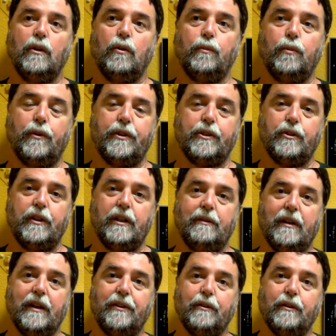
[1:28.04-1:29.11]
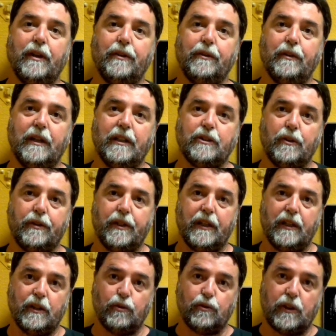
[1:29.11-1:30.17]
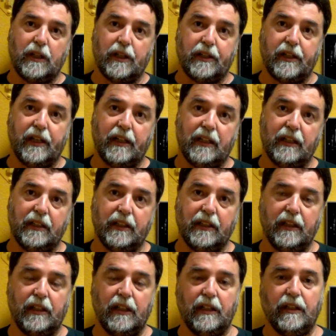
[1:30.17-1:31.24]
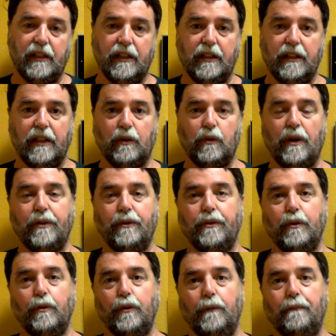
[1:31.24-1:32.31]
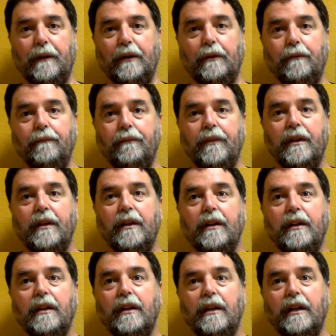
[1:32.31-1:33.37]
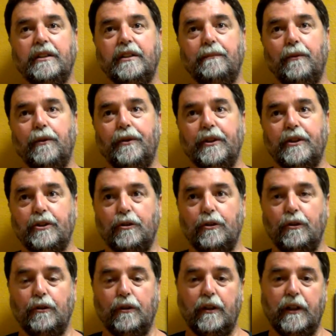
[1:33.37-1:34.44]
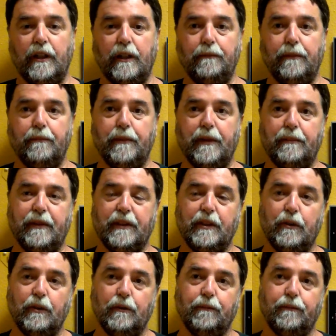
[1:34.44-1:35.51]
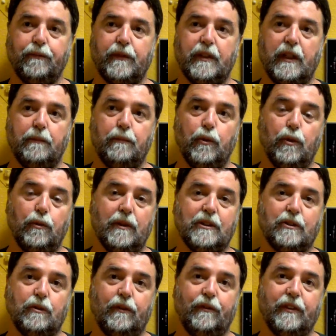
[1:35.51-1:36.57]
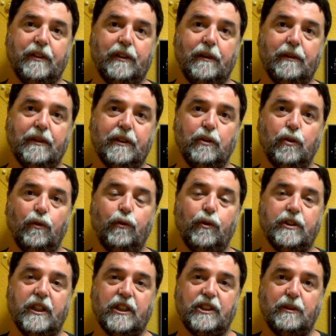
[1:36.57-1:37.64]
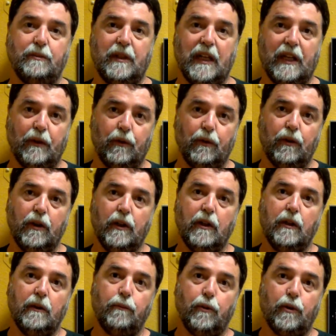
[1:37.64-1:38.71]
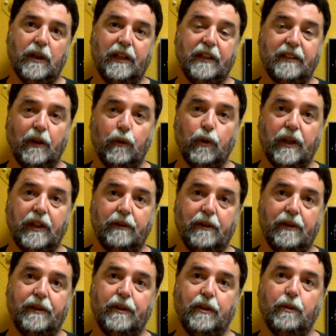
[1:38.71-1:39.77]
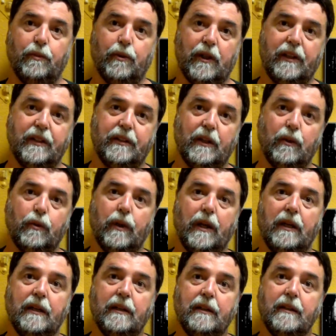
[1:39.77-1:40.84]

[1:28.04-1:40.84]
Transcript: un proceso de liberación nacional y social en Euskal Herria, en, el, corazón de Europa. ¿no? Ese proceso eh, permitió que el pueblo vasco efectivamente no fuese asimilado por la dictadura ni vencido por la dictadura,